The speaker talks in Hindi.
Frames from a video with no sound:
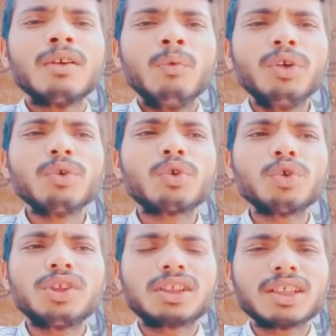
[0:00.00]
फिर वो
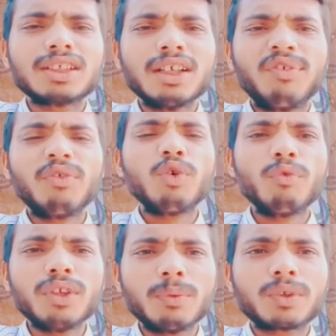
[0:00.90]
कोशिश करता है फिर फॉर्म
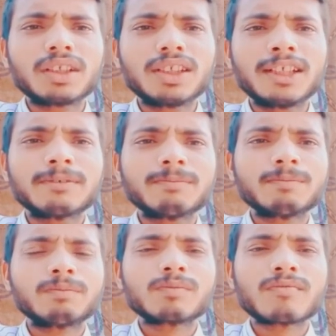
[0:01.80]
फिलअप करता है
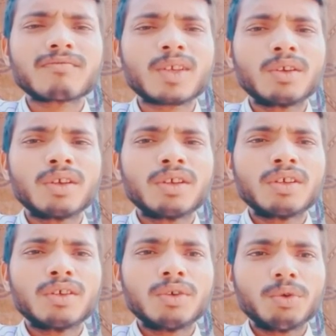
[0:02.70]

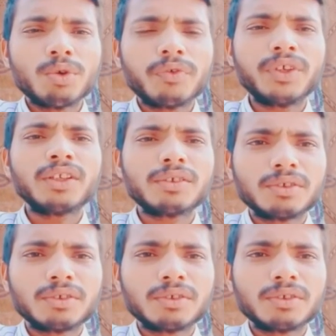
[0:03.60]
और फिर